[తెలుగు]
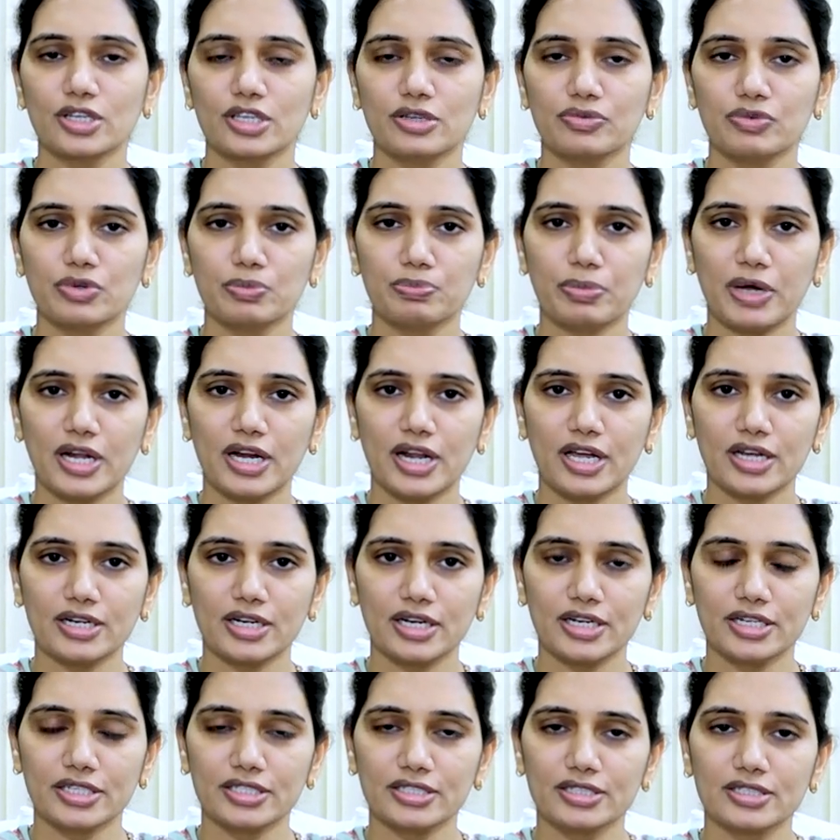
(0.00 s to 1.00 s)
ఇవి
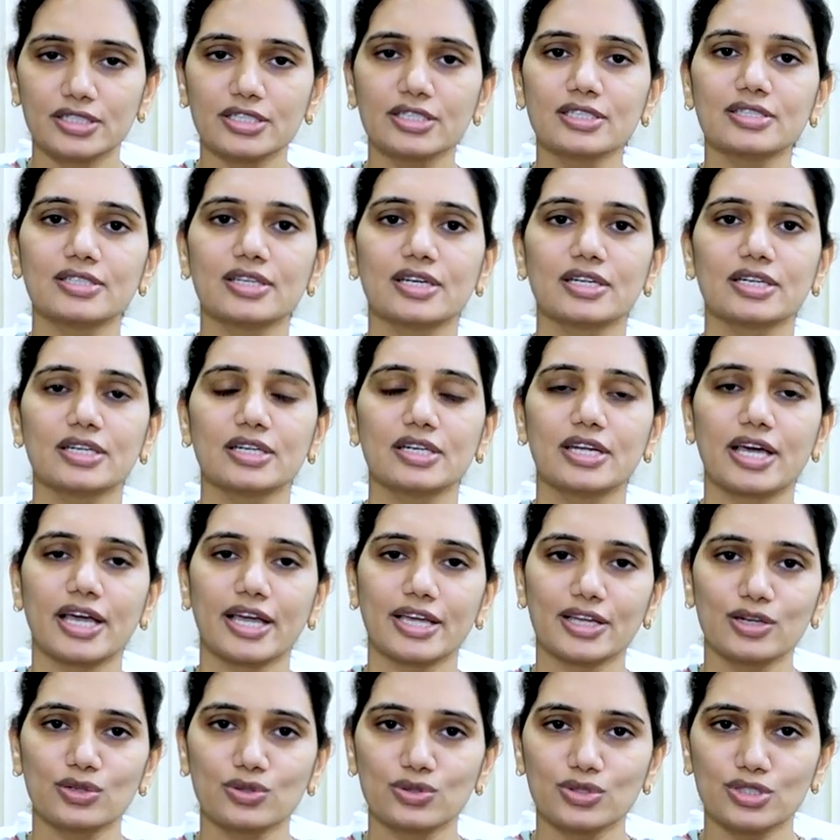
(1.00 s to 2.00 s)
ఫలానా డిసీజ్ అని
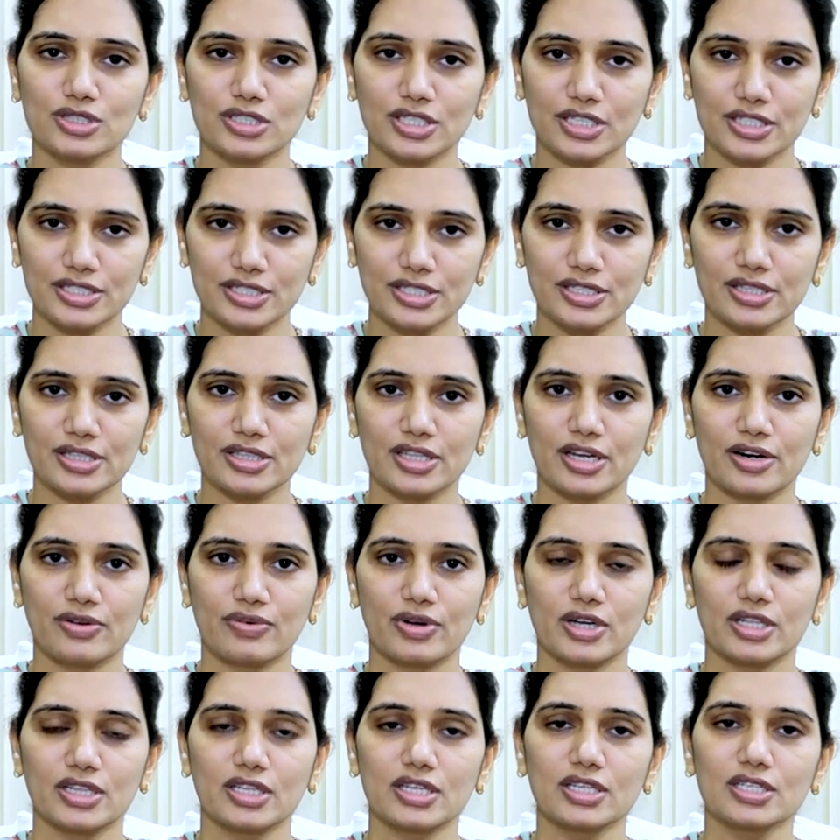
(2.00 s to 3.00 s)
డయాగ్నోస్ చేసిన
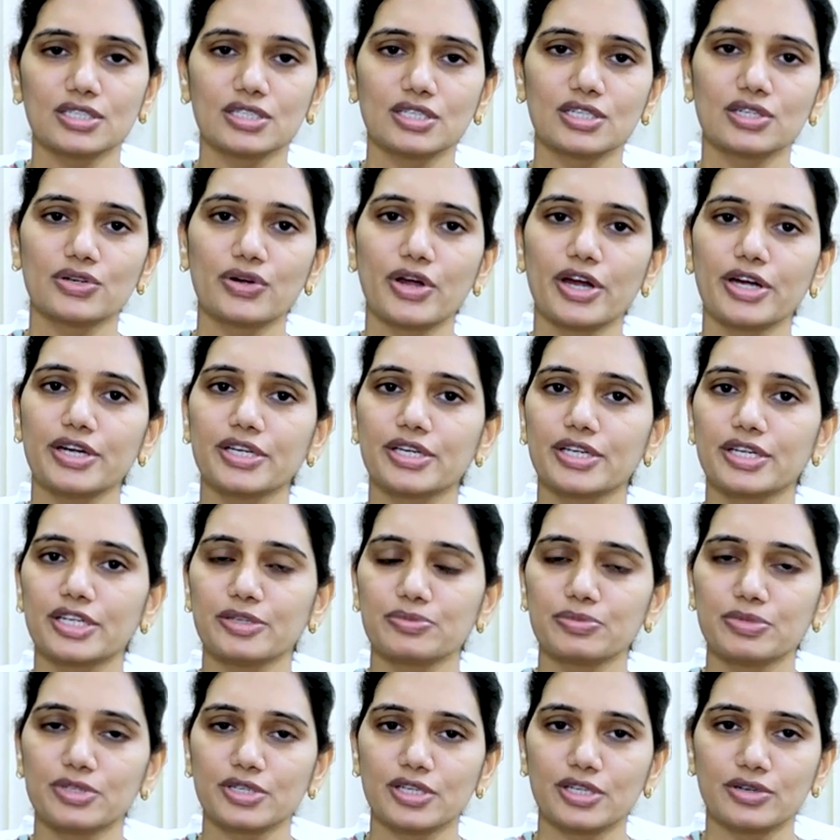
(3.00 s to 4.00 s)
తర్వాత స్టిరాయిడ్
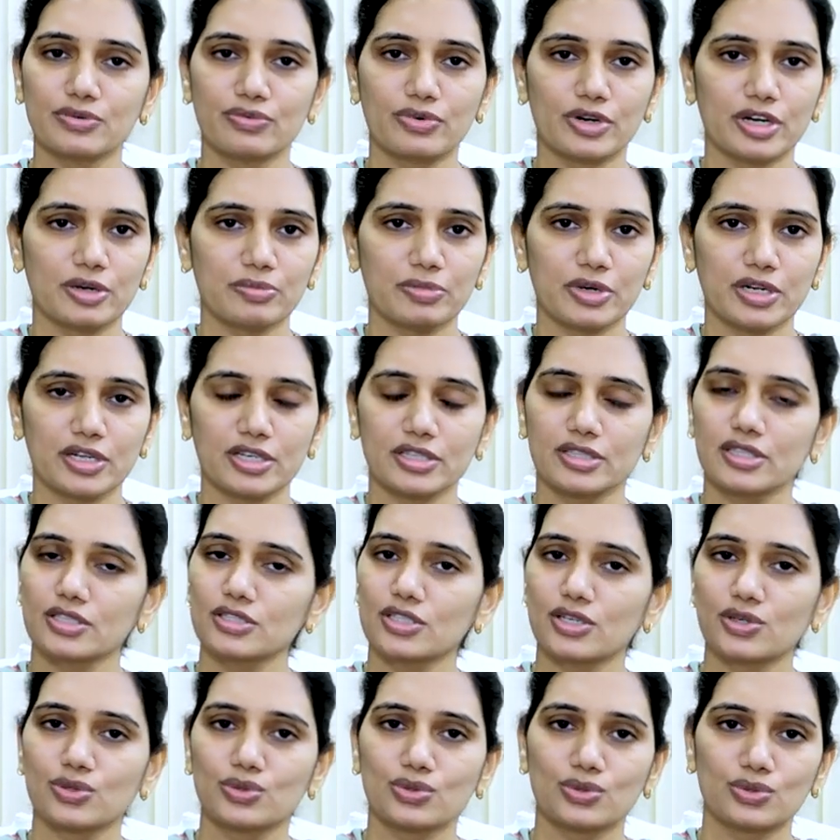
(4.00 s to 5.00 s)
క్రీమ్స్ని ఇవ్వడం అనేది
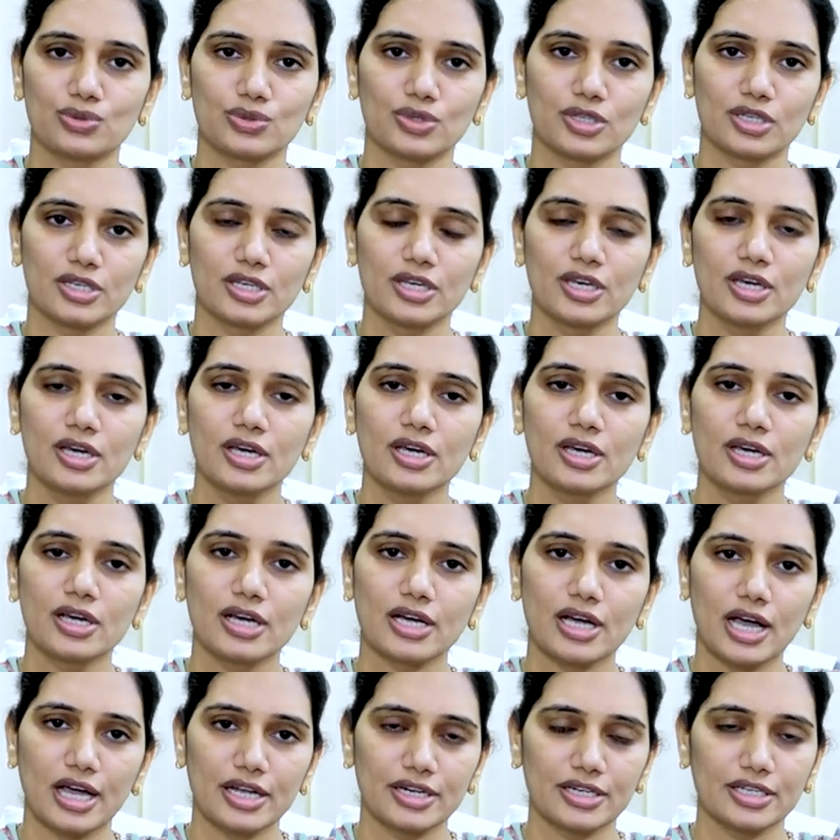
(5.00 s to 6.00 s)
జరుగుతుంది
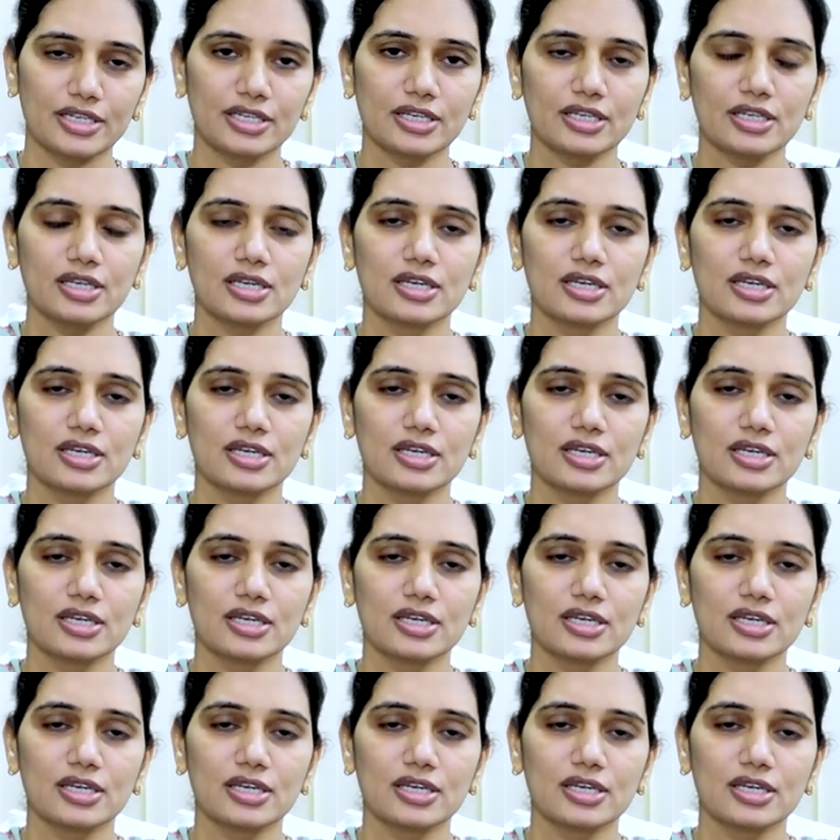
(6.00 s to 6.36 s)
కానీ